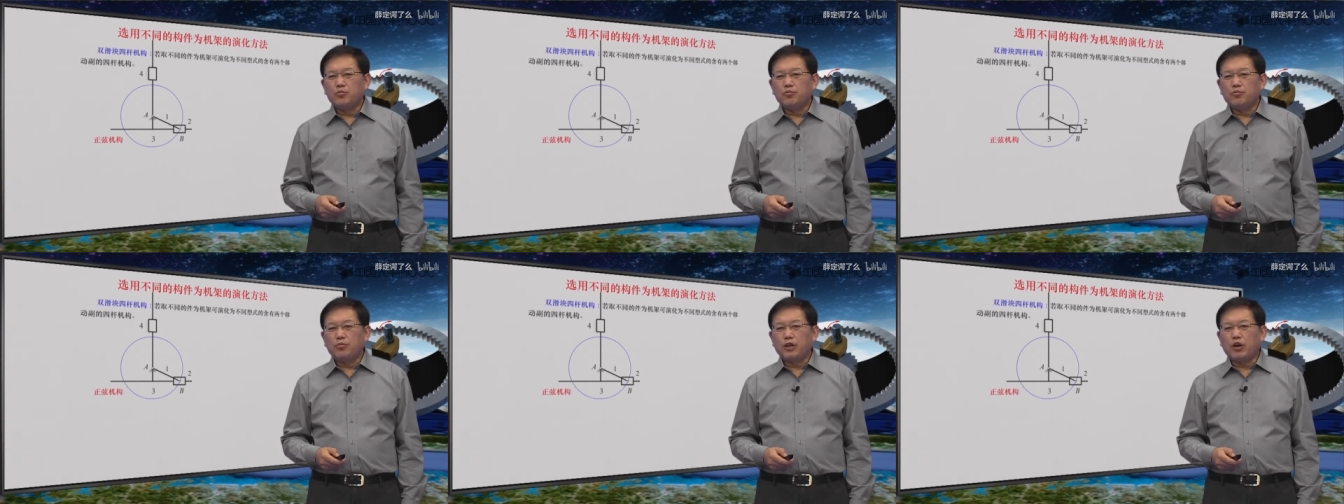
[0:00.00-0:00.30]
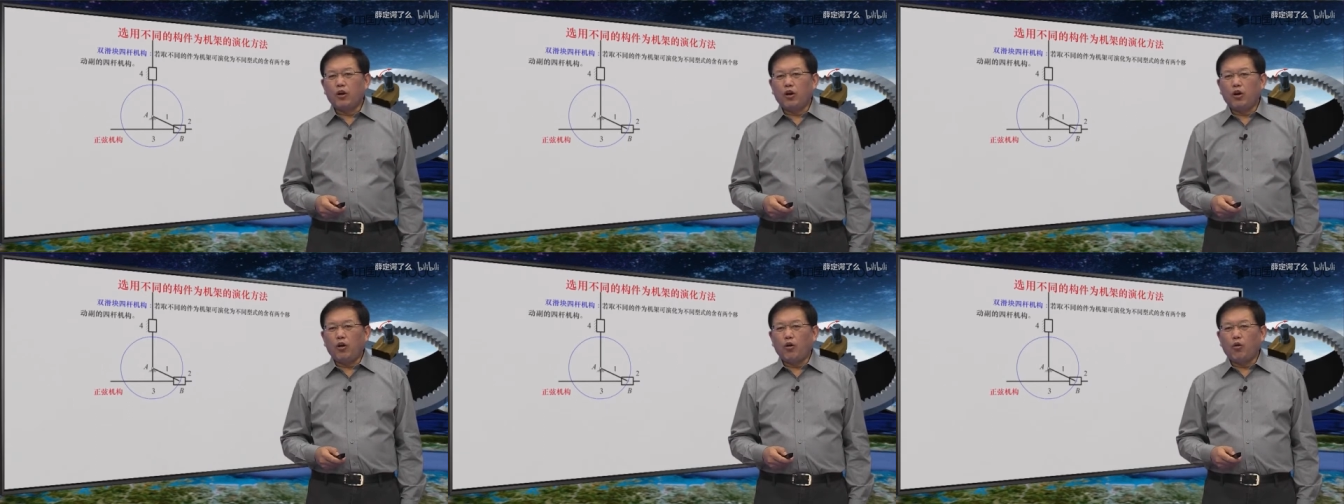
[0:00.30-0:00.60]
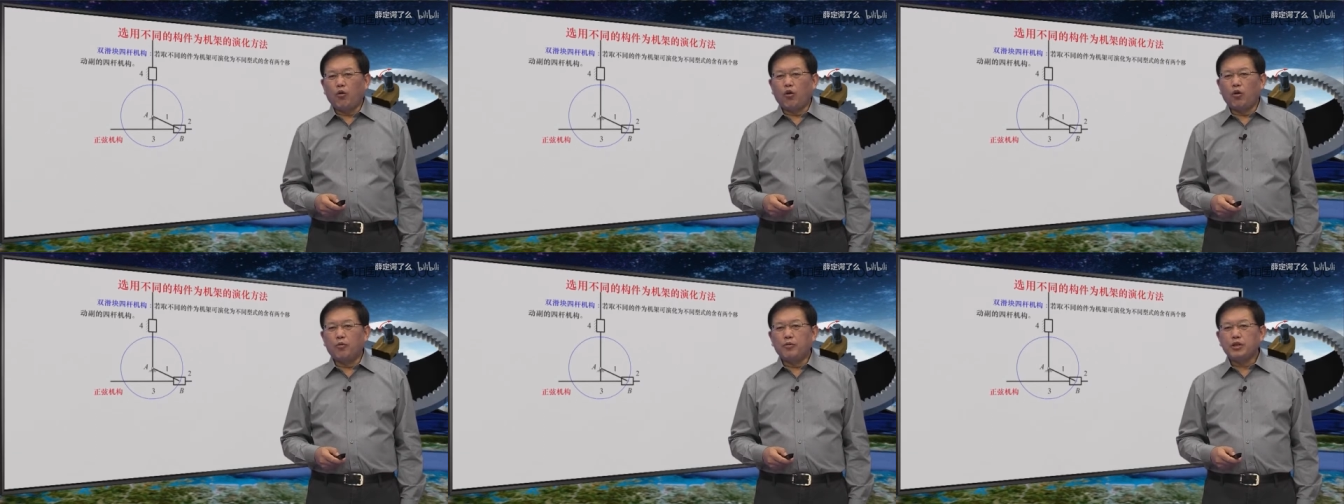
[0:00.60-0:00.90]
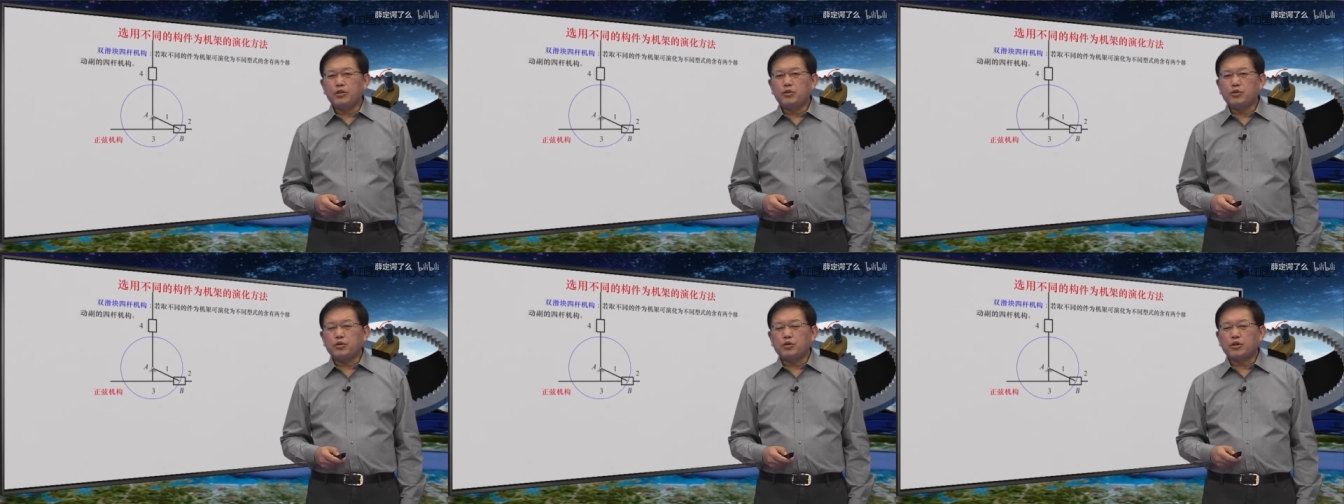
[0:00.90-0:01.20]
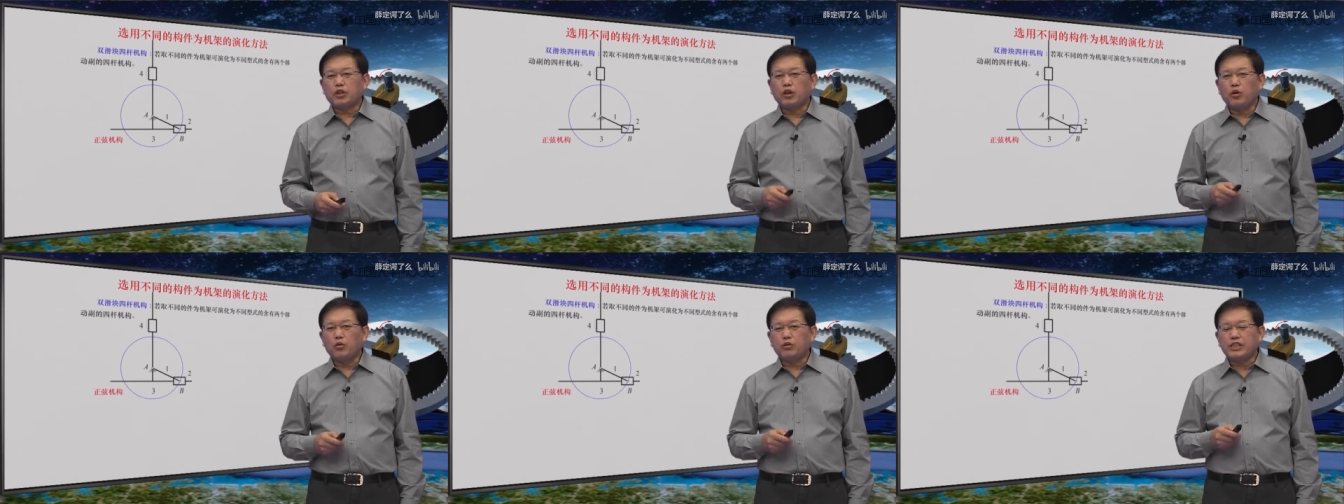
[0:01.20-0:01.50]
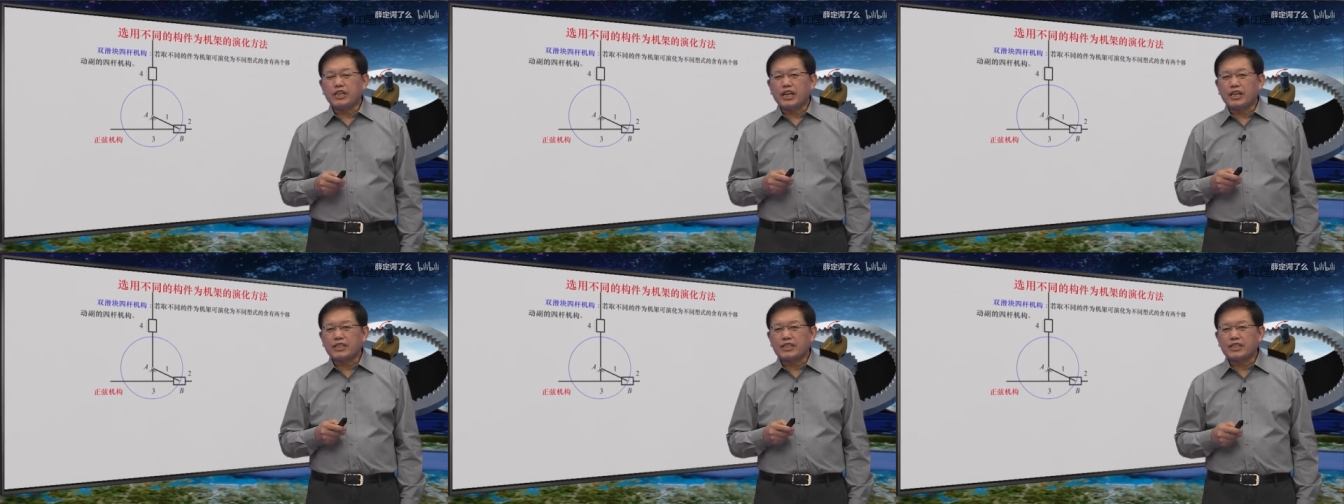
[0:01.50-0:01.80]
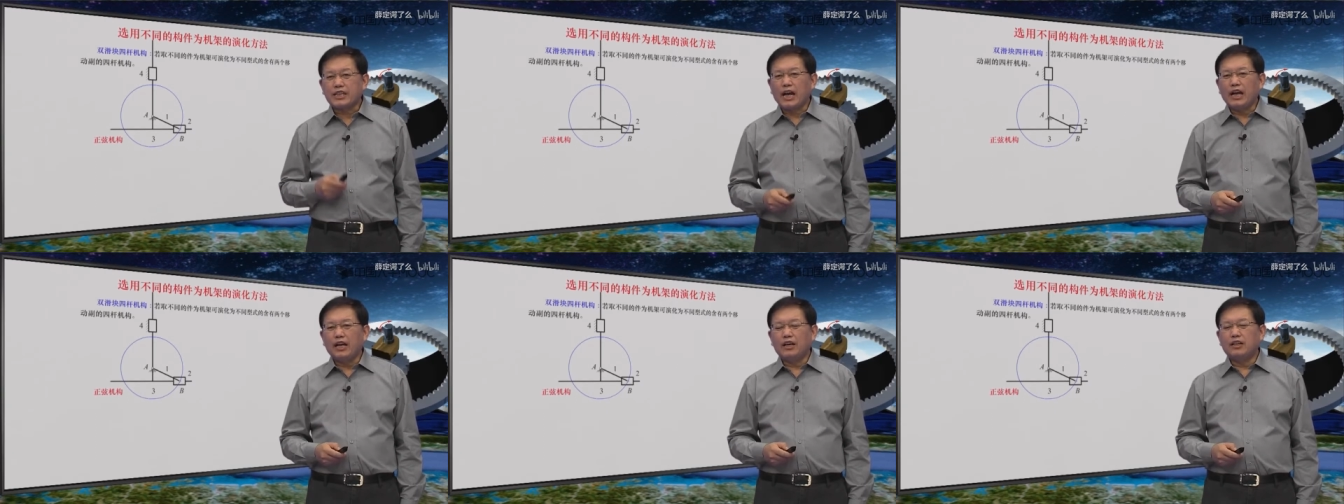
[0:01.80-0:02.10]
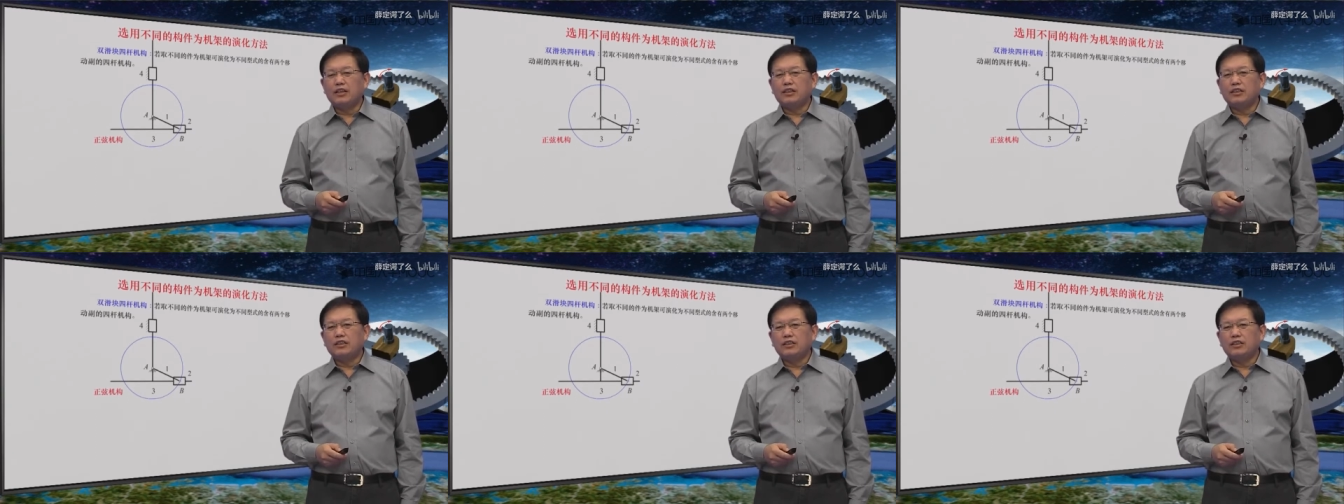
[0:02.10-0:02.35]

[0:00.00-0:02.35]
比如我们取构件三，